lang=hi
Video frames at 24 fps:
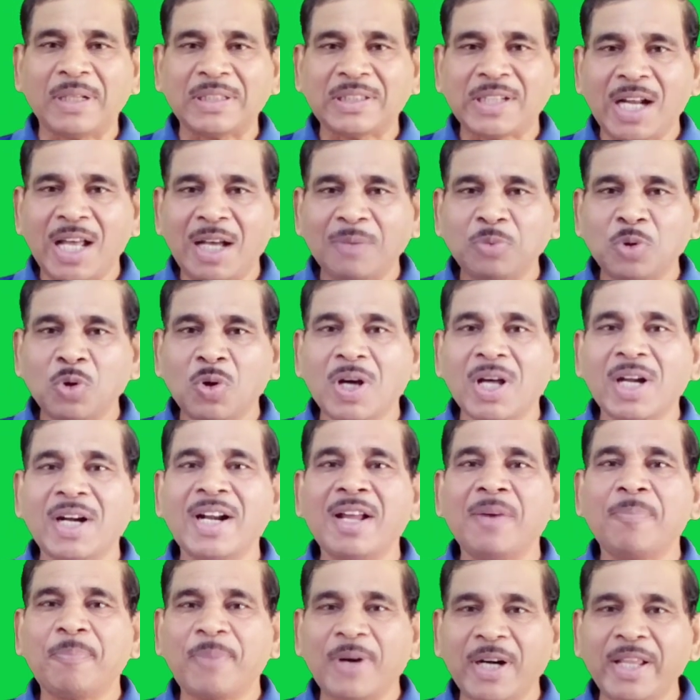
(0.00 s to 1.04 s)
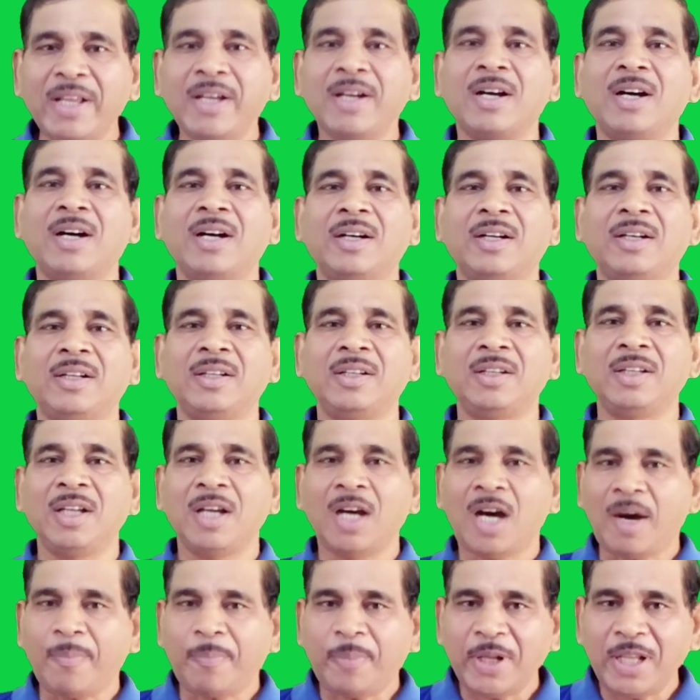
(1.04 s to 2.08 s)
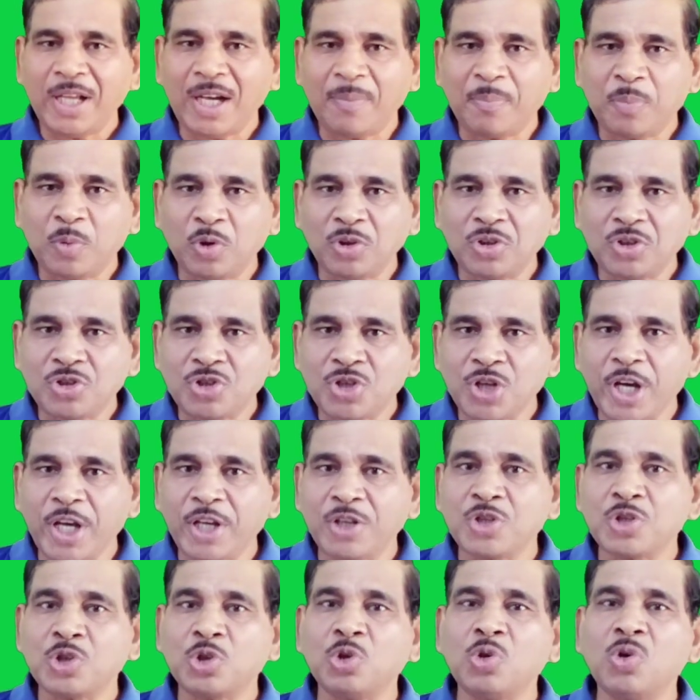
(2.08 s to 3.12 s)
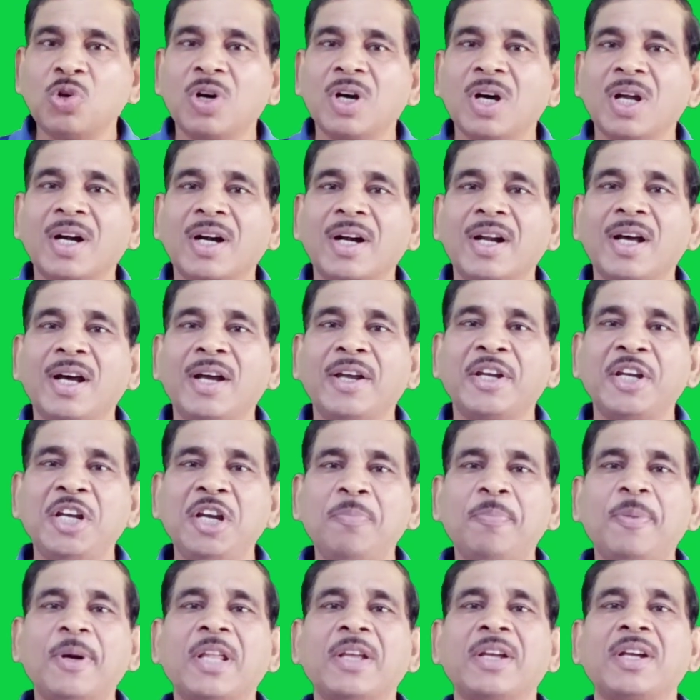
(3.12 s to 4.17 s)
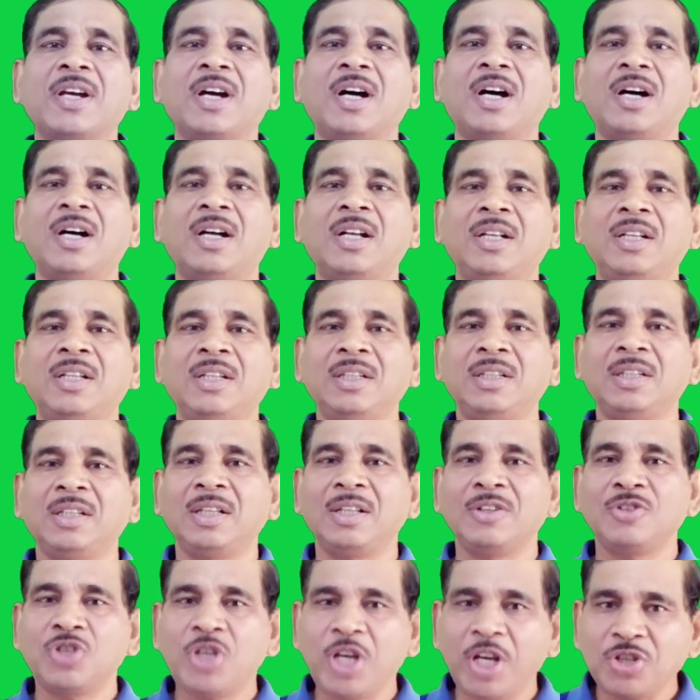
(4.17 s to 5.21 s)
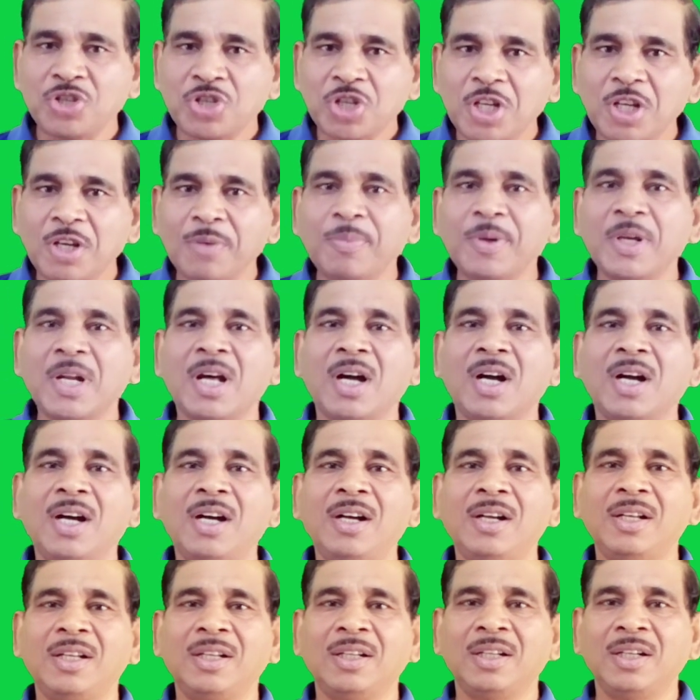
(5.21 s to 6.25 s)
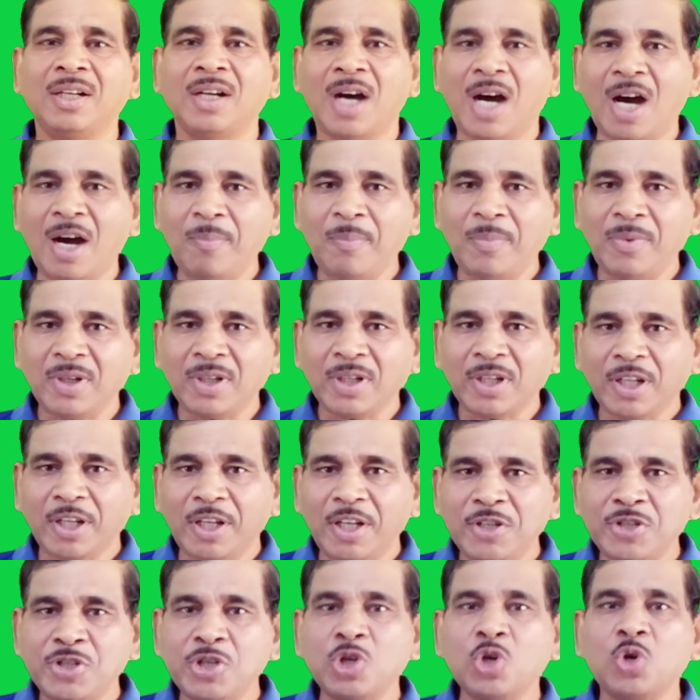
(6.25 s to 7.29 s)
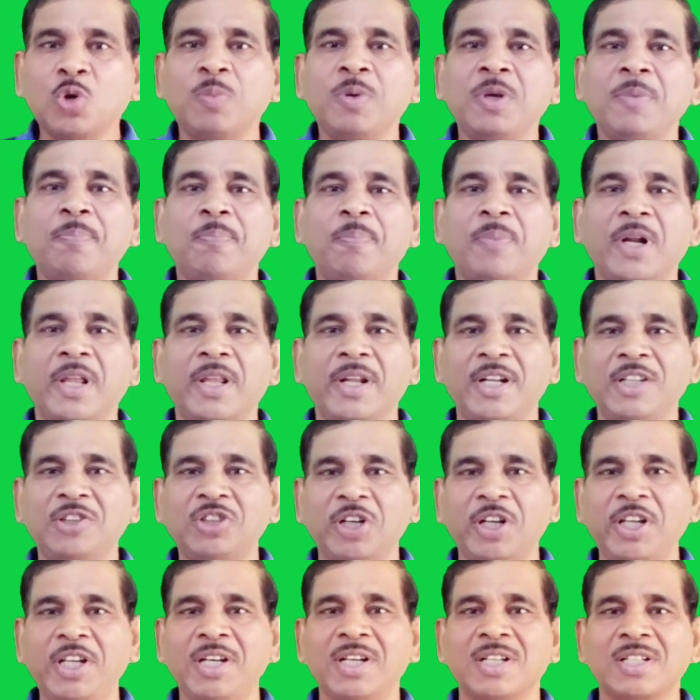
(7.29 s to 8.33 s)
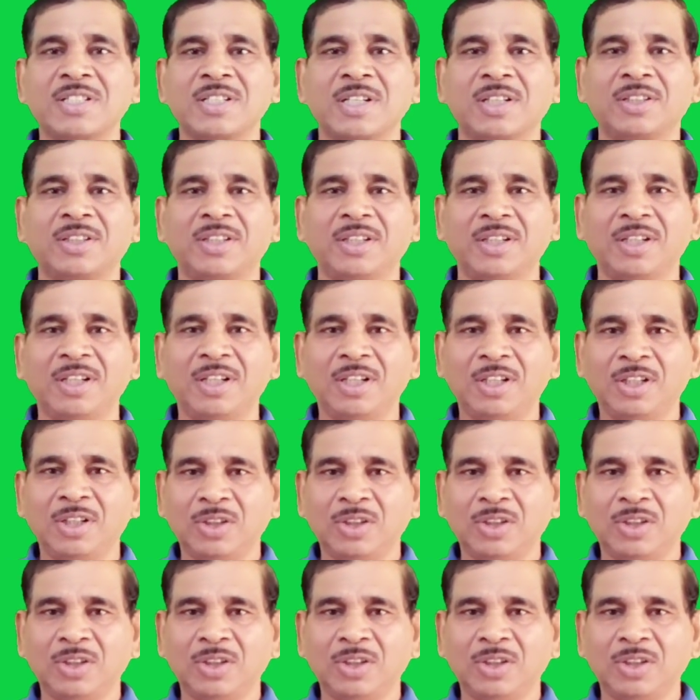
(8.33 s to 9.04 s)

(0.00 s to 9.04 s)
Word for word: बदलाव तो करना पड़ेगा अपने आप को चेंज तो करना ही पड़ेगा चेंज किए बिना हम किसी को भी प्रेरित नहीं कर सकते